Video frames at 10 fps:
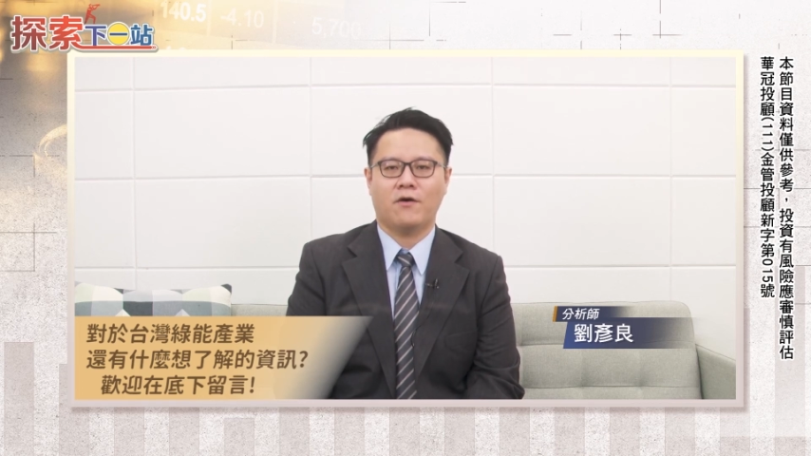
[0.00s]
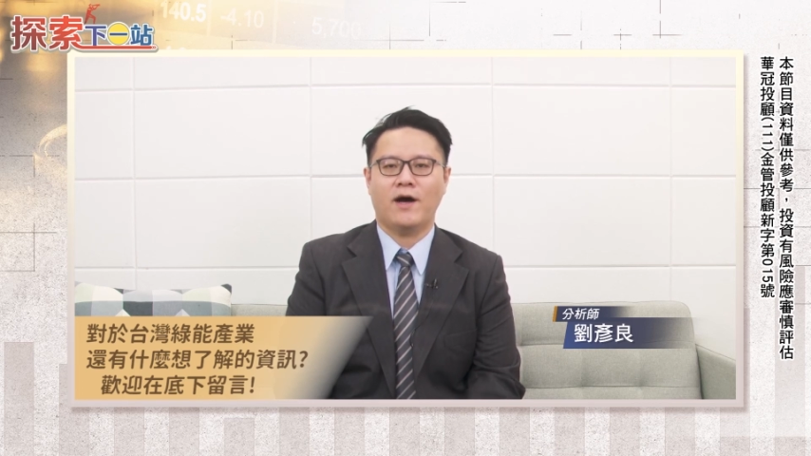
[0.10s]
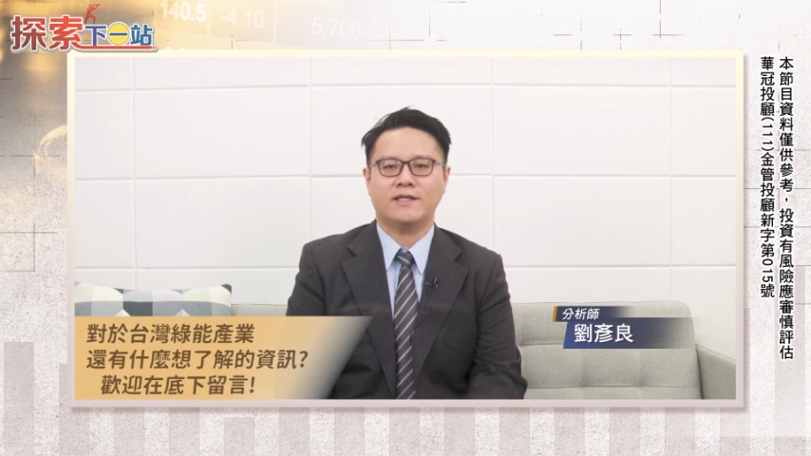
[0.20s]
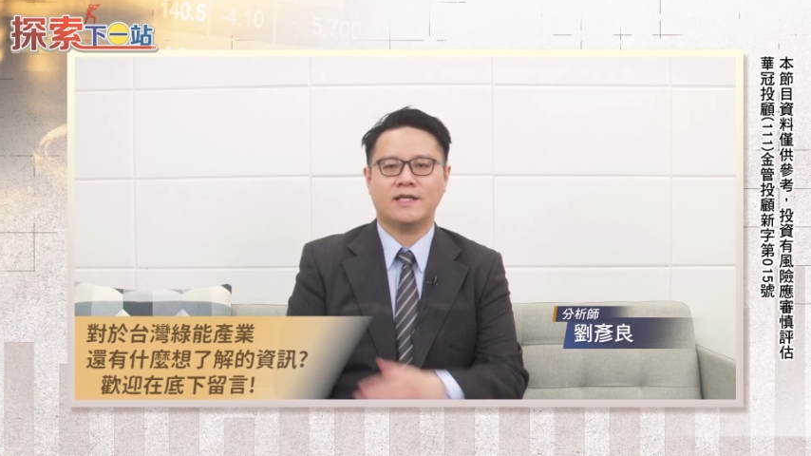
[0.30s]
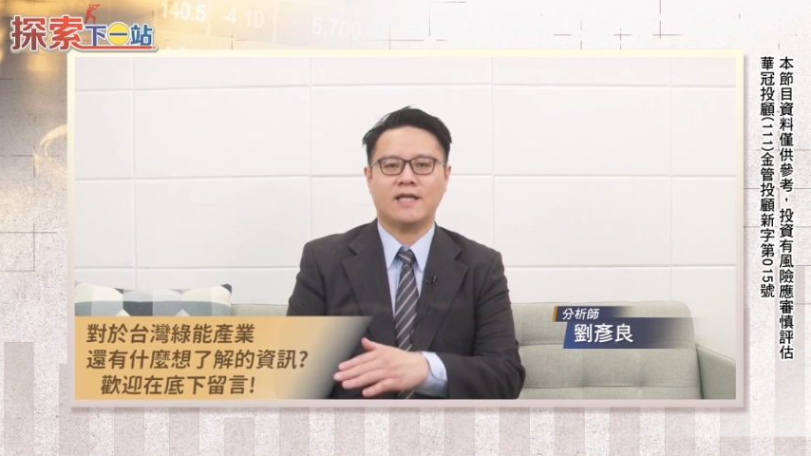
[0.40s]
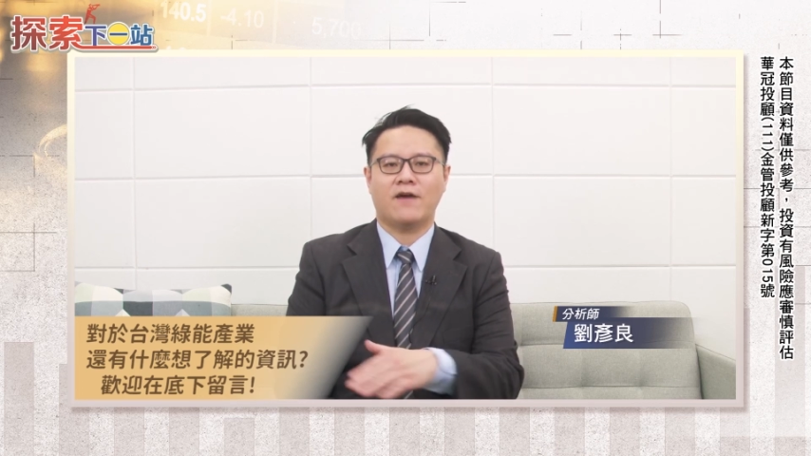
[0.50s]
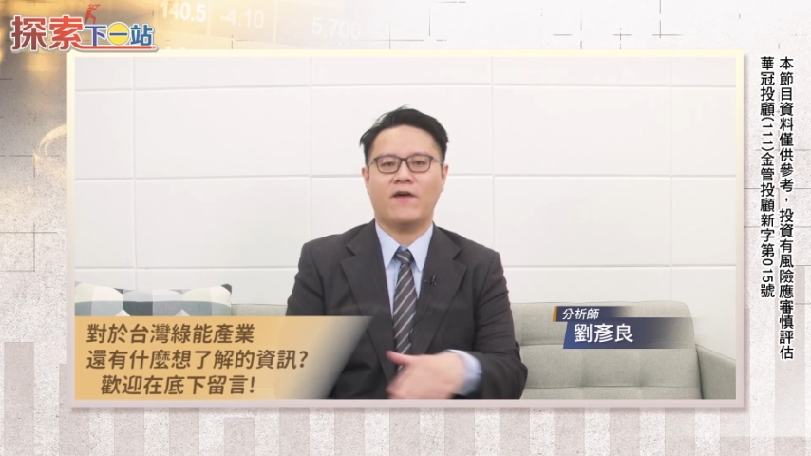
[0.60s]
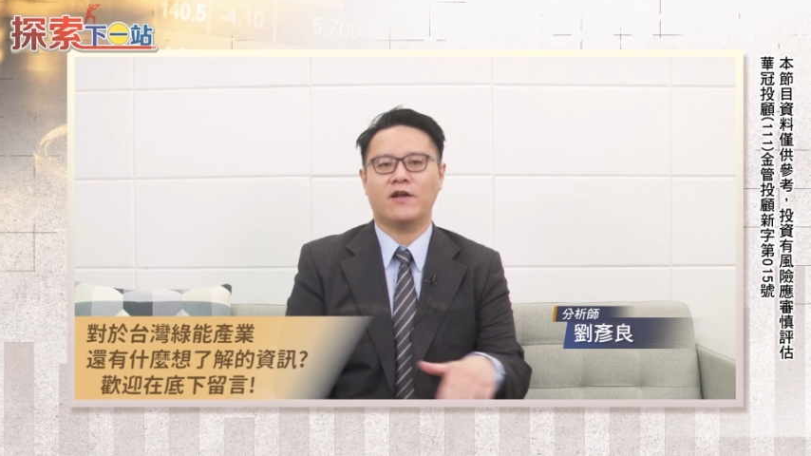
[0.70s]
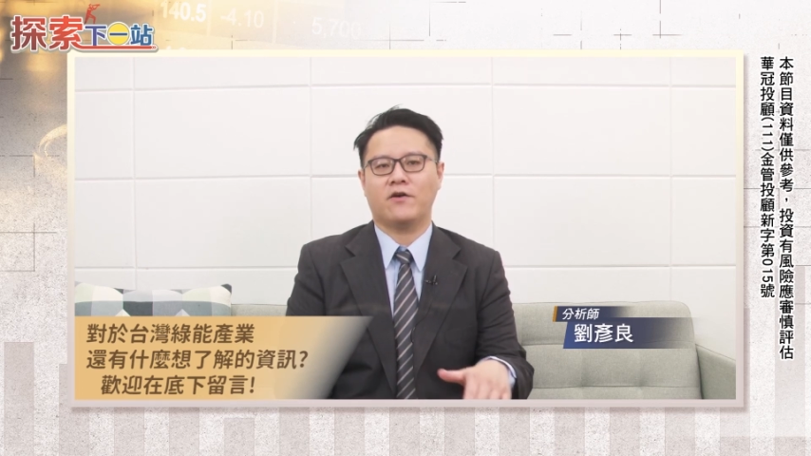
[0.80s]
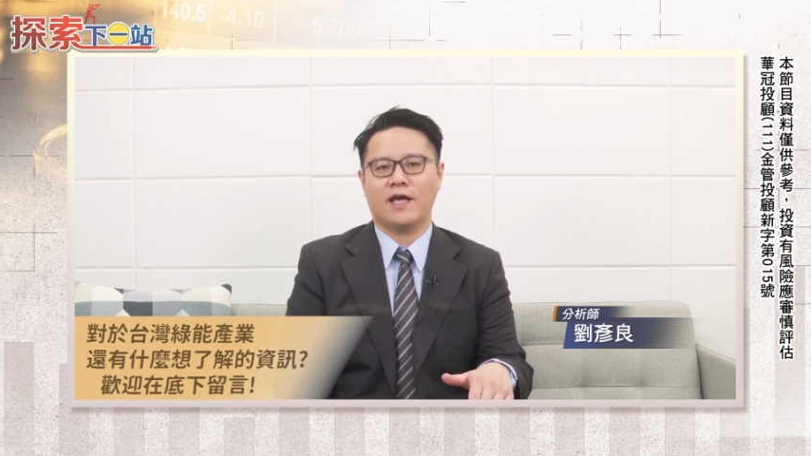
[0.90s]
欢迎在下
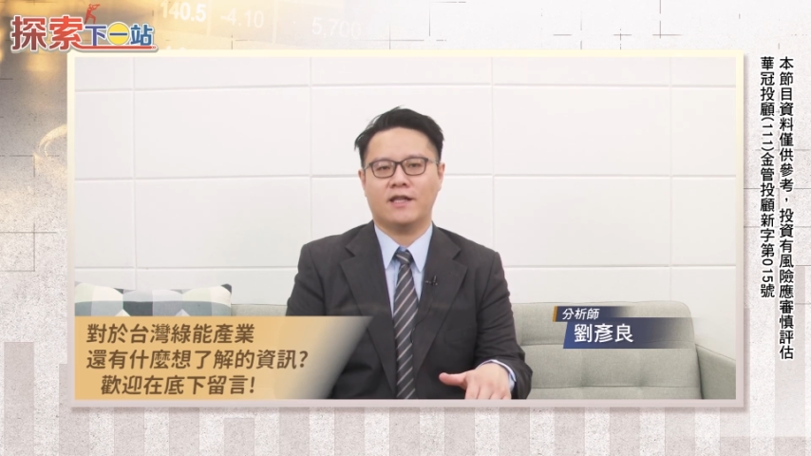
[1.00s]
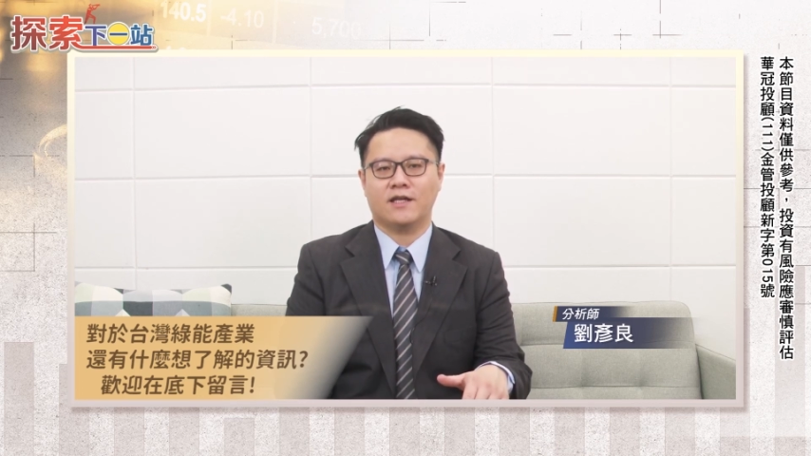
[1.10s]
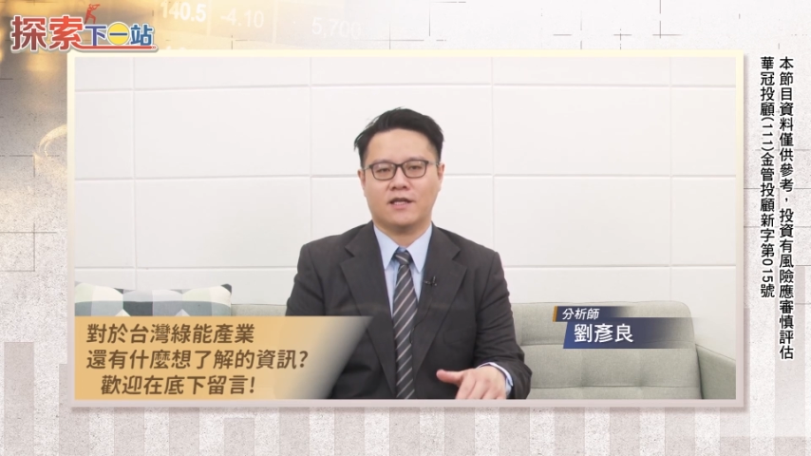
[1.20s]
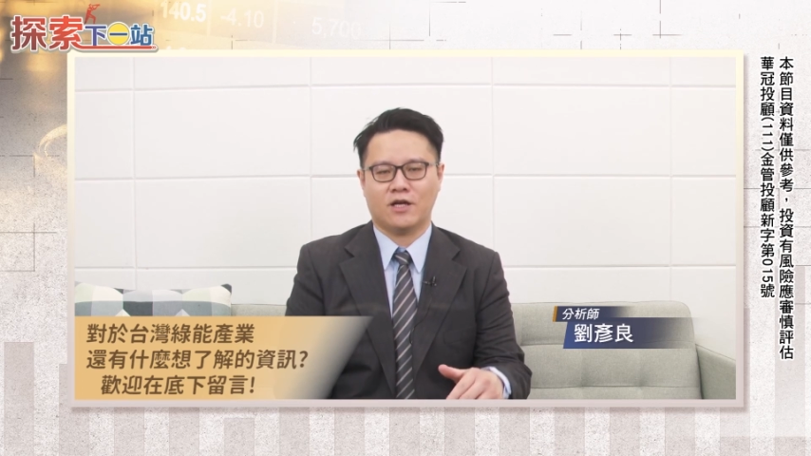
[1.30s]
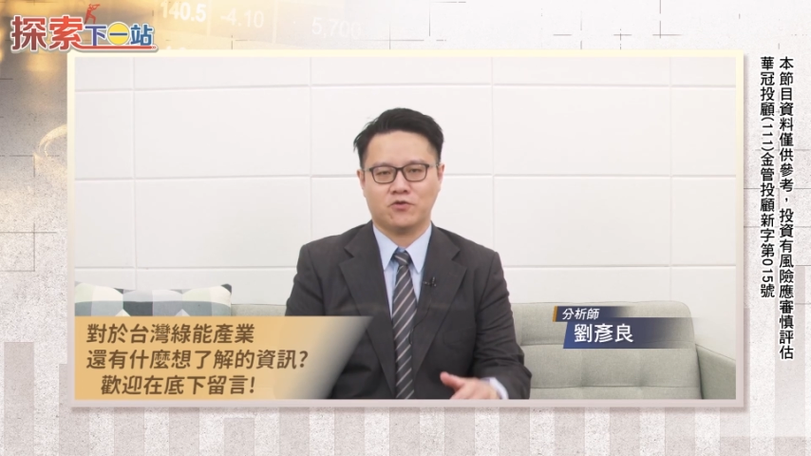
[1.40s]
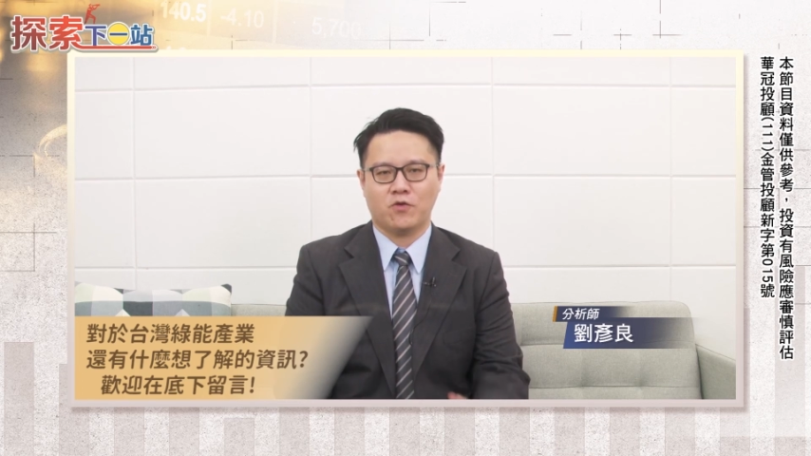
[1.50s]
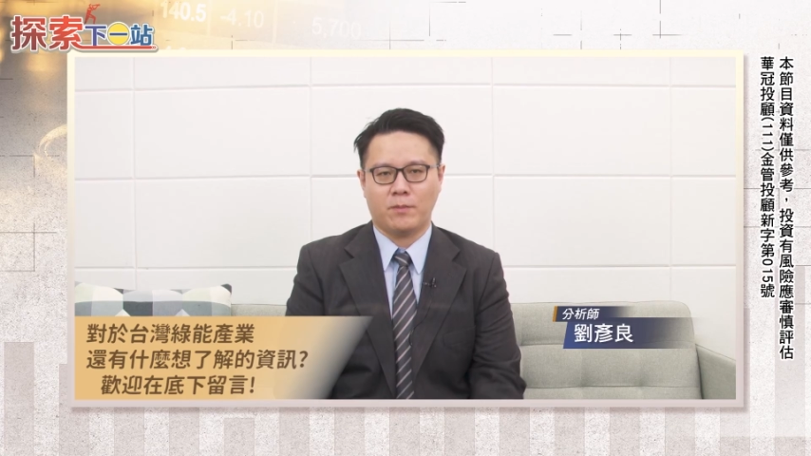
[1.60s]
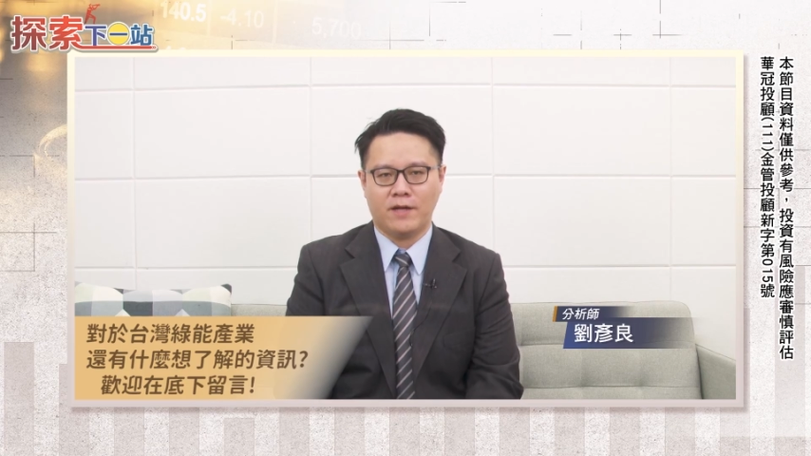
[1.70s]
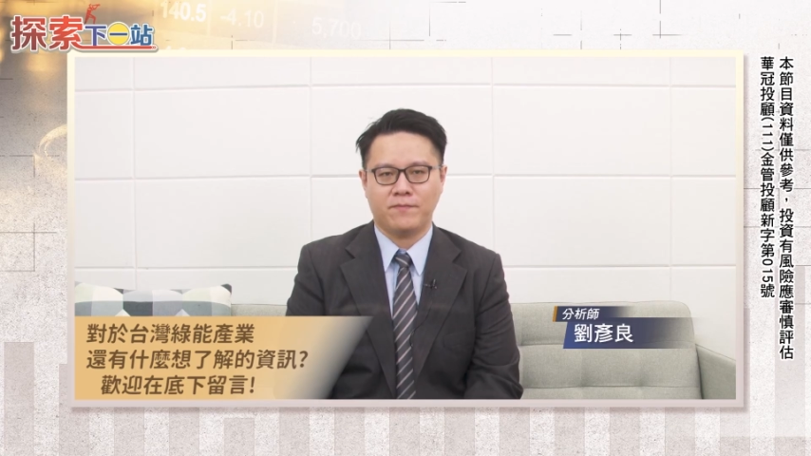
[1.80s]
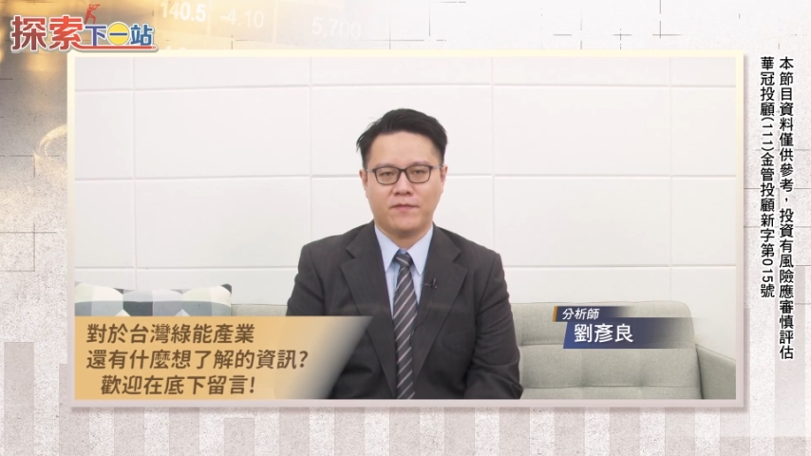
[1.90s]
方留言告诉我
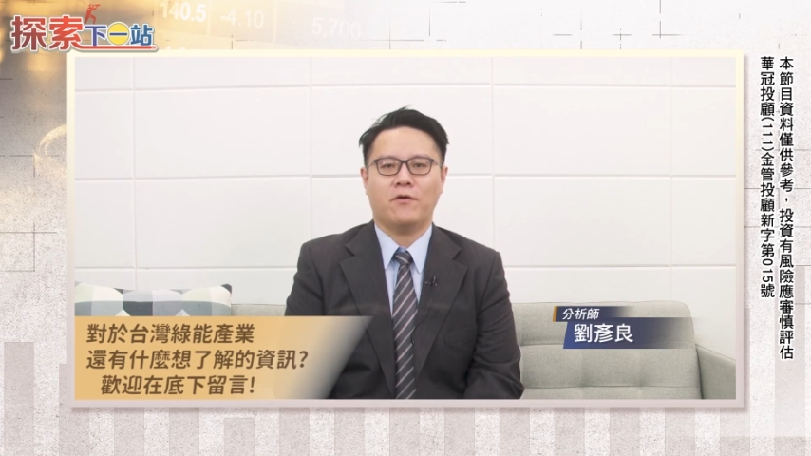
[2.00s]
们。